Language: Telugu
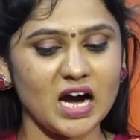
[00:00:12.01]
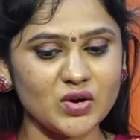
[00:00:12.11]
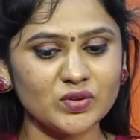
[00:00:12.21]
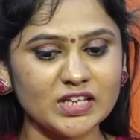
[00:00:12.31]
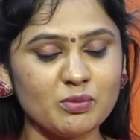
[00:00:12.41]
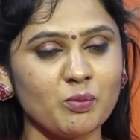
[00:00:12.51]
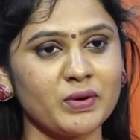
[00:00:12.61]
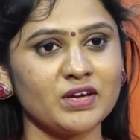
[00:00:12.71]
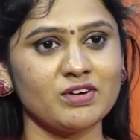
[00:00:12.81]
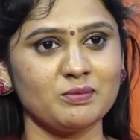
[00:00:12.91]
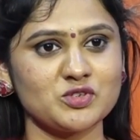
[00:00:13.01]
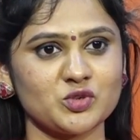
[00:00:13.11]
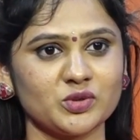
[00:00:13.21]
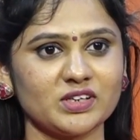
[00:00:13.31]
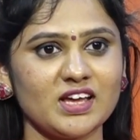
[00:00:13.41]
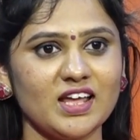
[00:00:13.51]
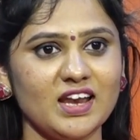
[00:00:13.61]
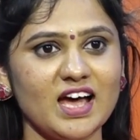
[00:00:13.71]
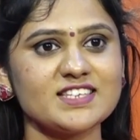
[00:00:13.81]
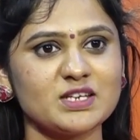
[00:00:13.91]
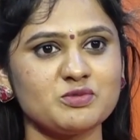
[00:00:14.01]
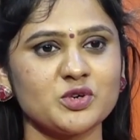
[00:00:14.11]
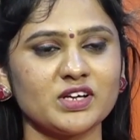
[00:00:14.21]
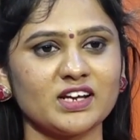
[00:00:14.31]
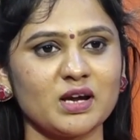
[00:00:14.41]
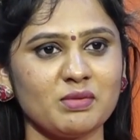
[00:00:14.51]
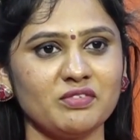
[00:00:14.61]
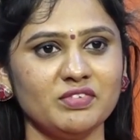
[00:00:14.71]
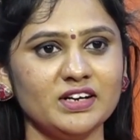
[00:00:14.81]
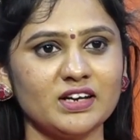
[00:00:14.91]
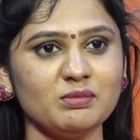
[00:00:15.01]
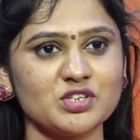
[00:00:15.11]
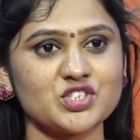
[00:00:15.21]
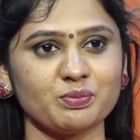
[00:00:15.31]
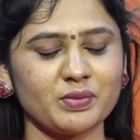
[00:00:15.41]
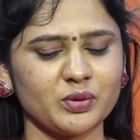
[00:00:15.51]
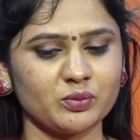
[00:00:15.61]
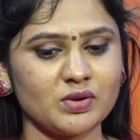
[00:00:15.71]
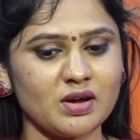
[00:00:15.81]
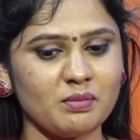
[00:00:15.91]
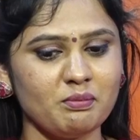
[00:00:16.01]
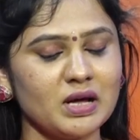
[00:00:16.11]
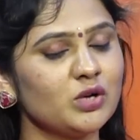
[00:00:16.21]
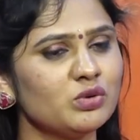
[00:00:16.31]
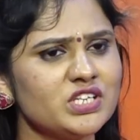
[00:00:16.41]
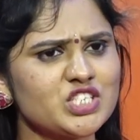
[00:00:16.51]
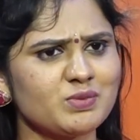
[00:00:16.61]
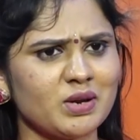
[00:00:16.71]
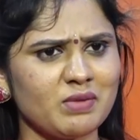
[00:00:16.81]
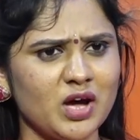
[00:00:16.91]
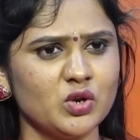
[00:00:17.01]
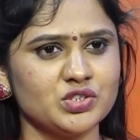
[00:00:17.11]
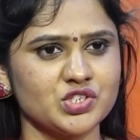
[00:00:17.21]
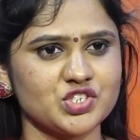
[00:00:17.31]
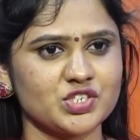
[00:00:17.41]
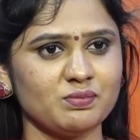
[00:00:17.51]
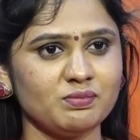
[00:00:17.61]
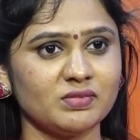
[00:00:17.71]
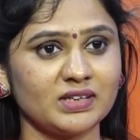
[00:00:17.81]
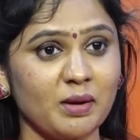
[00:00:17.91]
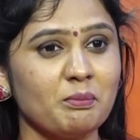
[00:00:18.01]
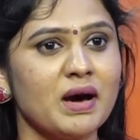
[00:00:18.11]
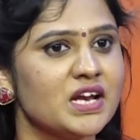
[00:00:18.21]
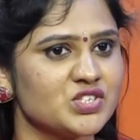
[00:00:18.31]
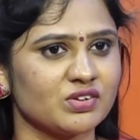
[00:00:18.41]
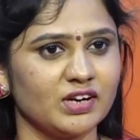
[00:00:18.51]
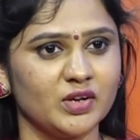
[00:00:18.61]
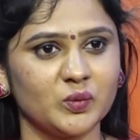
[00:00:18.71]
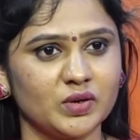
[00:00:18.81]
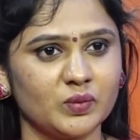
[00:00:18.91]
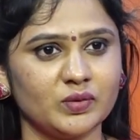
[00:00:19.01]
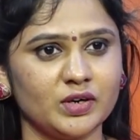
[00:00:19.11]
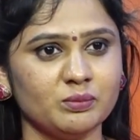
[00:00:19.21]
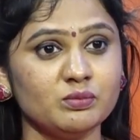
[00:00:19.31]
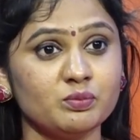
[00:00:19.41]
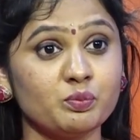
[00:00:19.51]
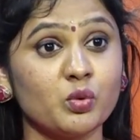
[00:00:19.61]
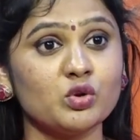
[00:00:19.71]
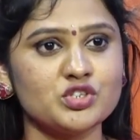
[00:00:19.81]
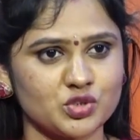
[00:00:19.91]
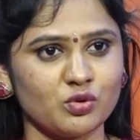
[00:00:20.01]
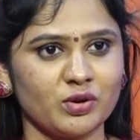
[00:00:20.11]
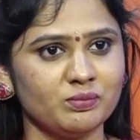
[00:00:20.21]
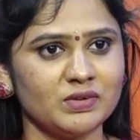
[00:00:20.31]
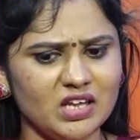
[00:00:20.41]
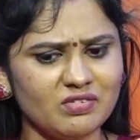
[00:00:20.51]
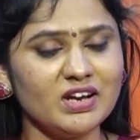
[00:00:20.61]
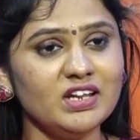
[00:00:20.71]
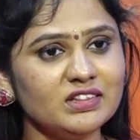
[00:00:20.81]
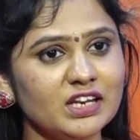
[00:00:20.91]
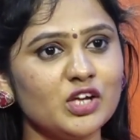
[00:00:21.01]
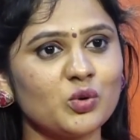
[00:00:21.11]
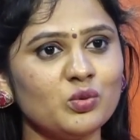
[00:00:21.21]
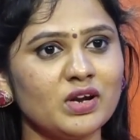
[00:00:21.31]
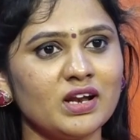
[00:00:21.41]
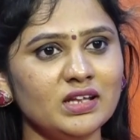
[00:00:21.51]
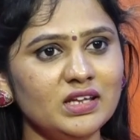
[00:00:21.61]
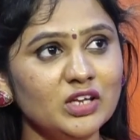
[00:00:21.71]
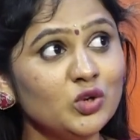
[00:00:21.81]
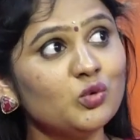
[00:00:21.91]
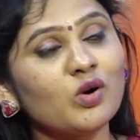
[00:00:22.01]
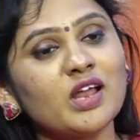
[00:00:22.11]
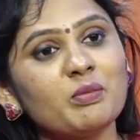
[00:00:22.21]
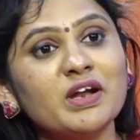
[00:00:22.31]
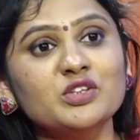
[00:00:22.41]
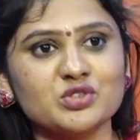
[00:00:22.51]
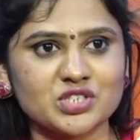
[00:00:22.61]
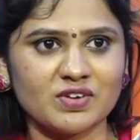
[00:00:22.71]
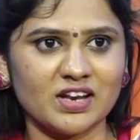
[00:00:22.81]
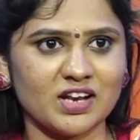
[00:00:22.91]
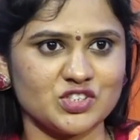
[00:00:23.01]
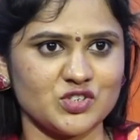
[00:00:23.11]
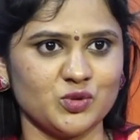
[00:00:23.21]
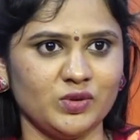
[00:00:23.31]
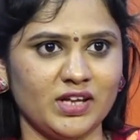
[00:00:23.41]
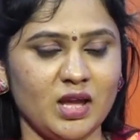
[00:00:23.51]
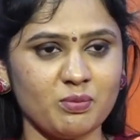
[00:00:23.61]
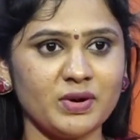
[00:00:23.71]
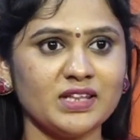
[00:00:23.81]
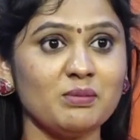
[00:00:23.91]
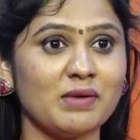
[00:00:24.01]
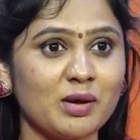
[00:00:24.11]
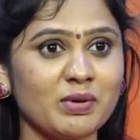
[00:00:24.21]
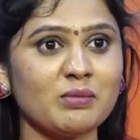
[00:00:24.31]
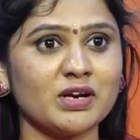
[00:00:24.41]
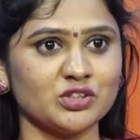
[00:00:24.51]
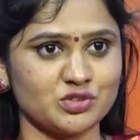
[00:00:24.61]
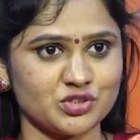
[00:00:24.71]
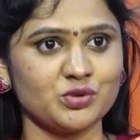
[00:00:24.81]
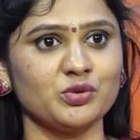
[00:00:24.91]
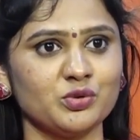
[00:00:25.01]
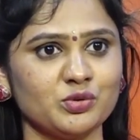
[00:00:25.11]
ఆరు వందల ముప్పై ఎపిసోడ్ లాస్ట్ ఎపిసోడ్ కనుక మనం వింటే మీరు చెప్పారు మన గురించి మనం ఆలోచించడం కంపారిజన్ లేకుండా ఉండడం పోల్చుకోవడం ఇవన్నీ తెలియకుండానే ఇంకొకరి పైన దృష్టి వెళ్ళేలా చేస్తుంటాయి ఎప్పుడైతే మన పైన మనకు దృష్టి ఉంటూ